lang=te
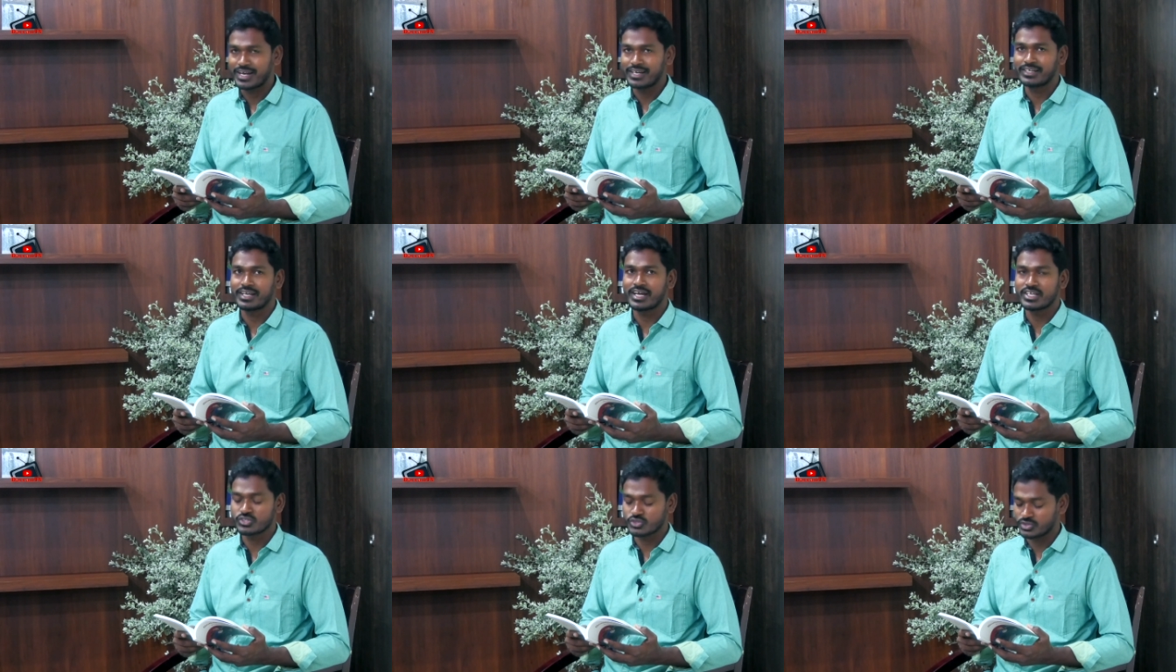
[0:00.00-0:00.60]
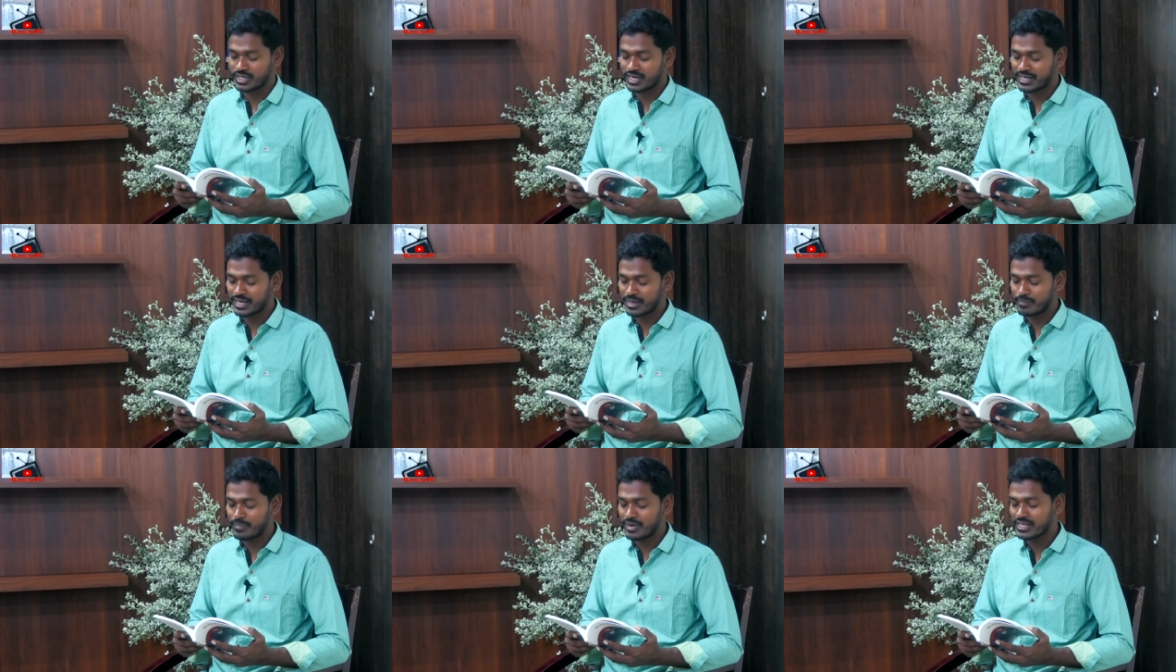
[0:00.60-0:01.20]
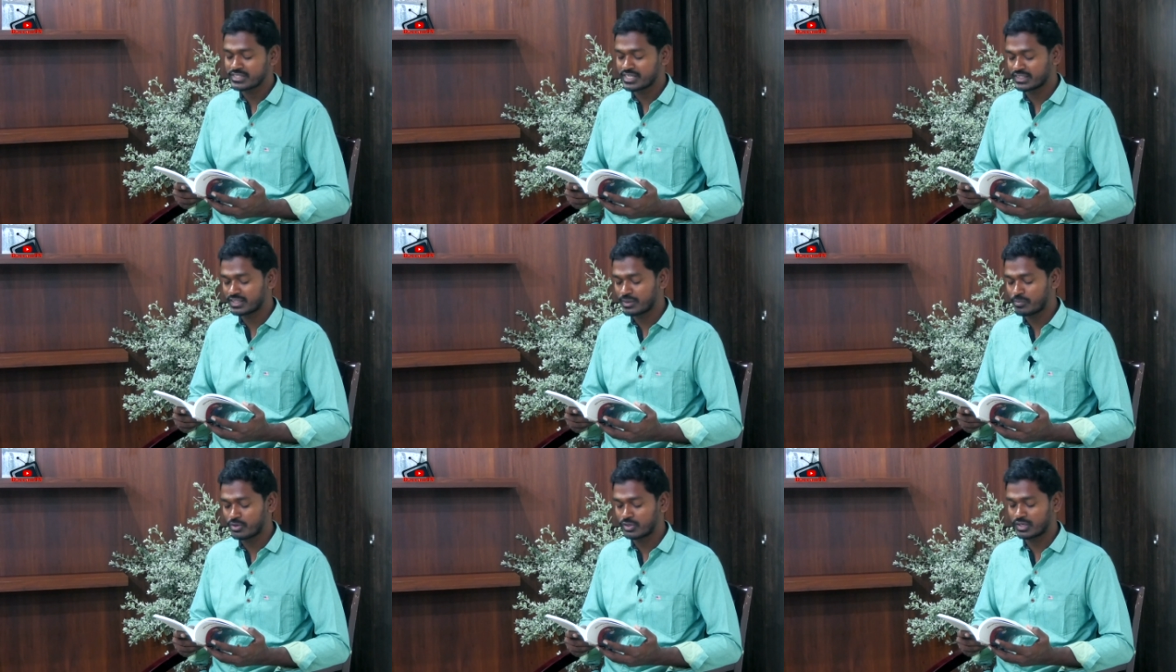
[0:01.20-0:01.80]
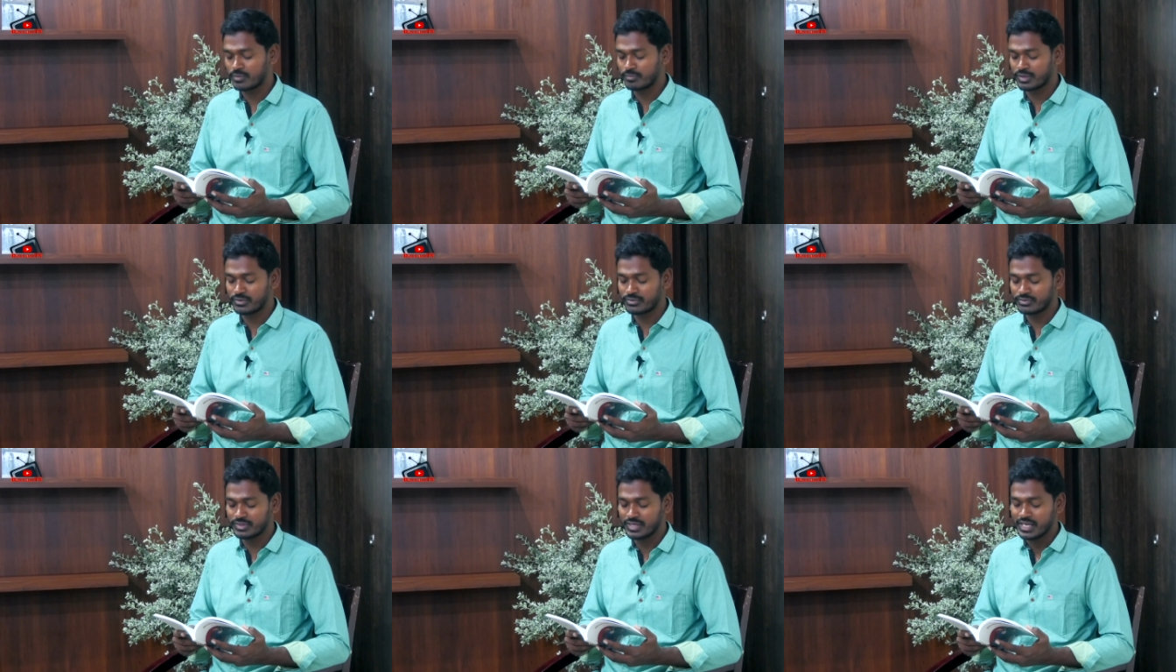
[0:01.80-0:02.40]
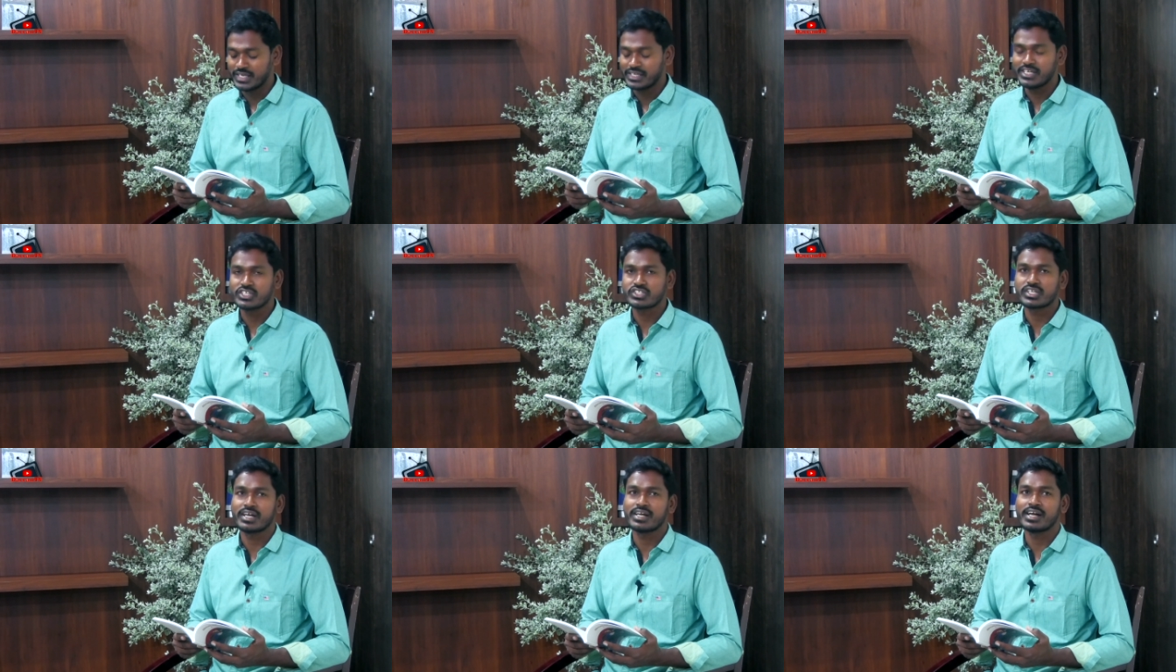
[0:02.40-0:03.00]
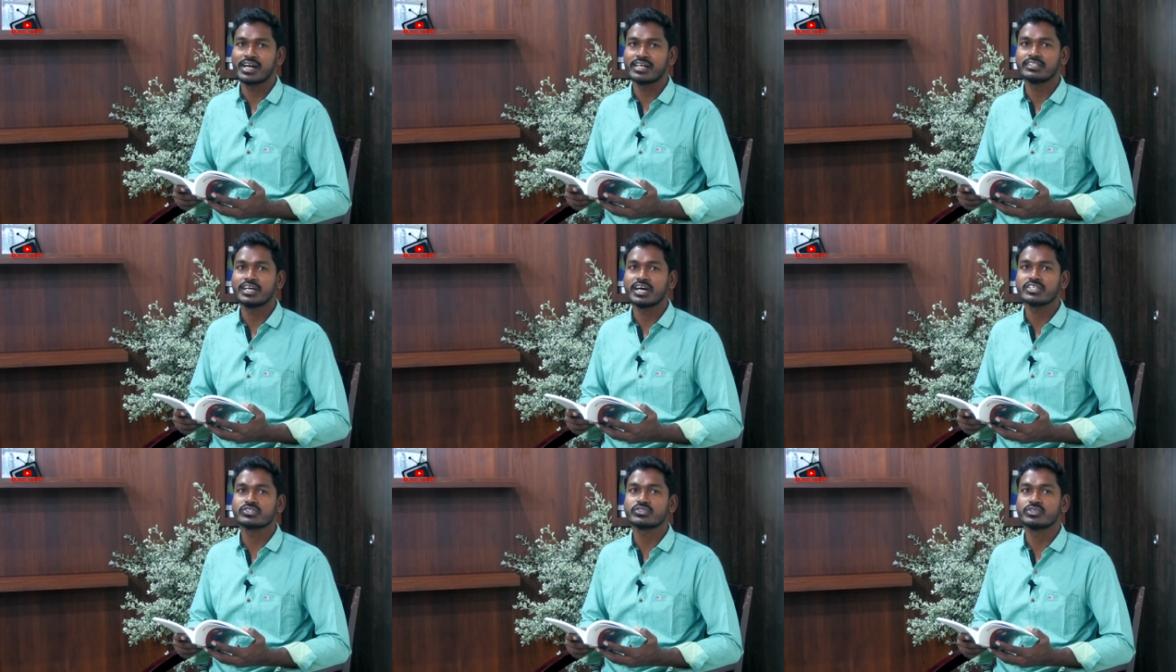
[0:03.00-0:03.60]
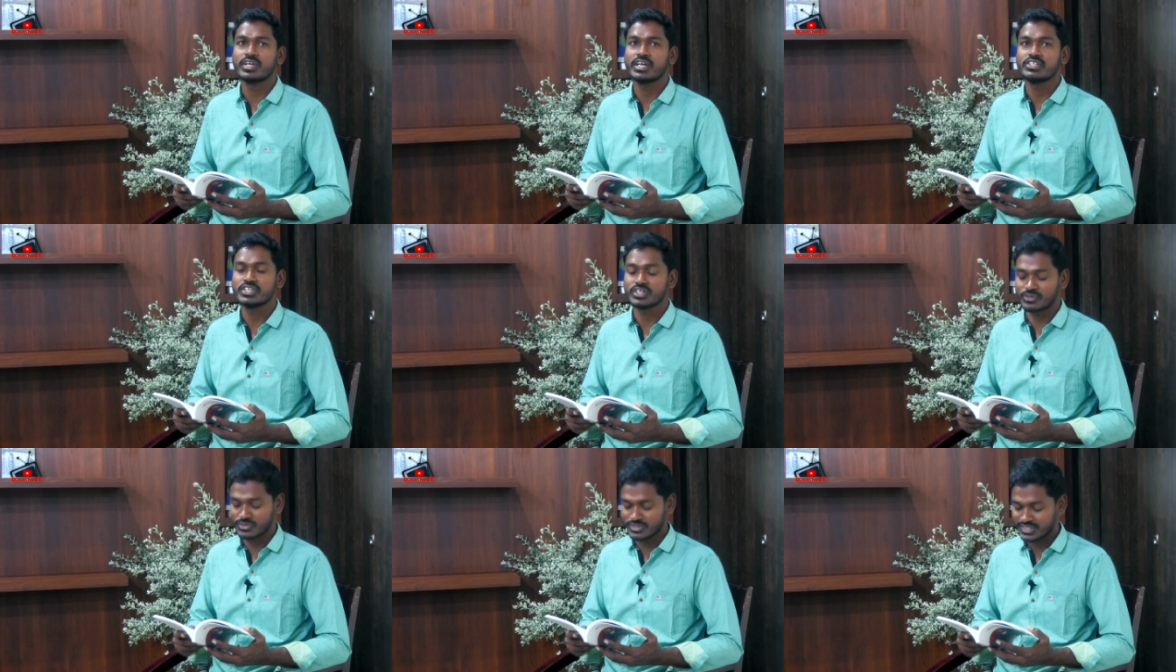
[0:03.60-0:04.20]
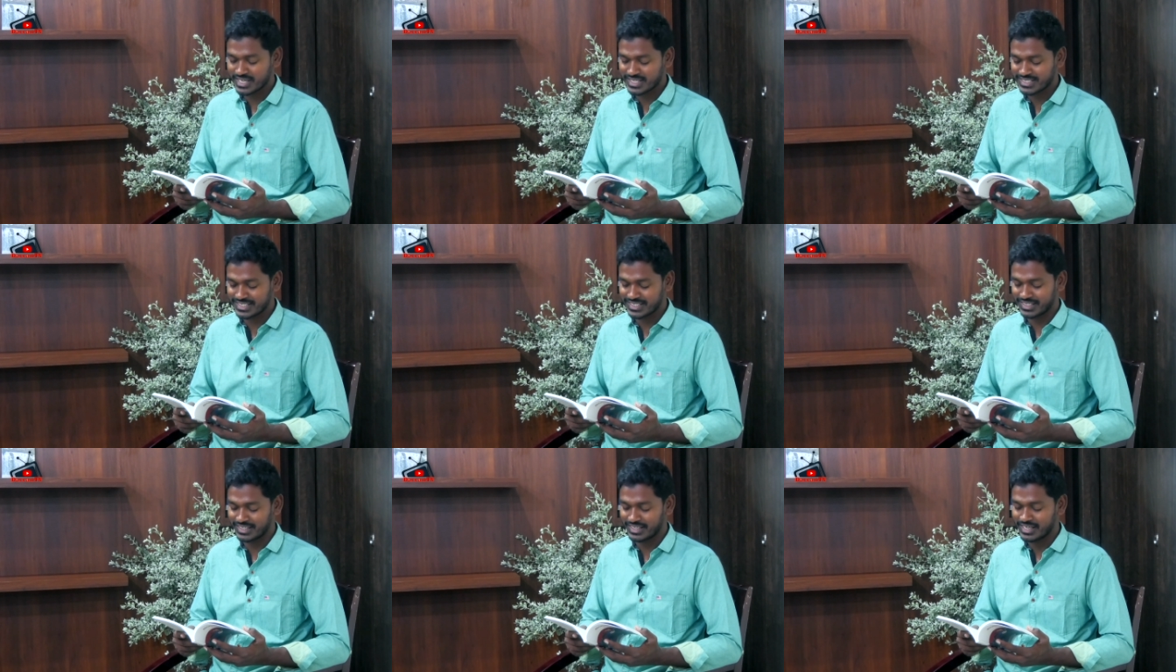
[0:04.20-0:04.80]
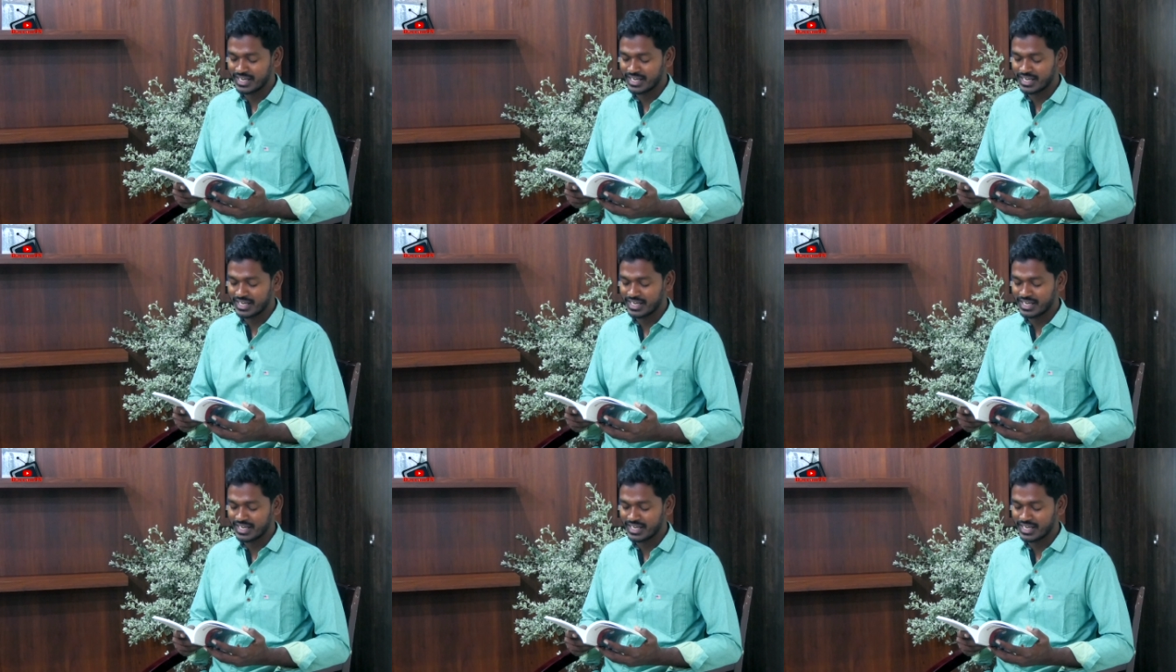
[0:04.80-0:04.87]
కట్ట సున్నం డబ్బా జర్ద పొట్లంలను ఇష్టంగా దాచుకునే చెక్కుడు సంచి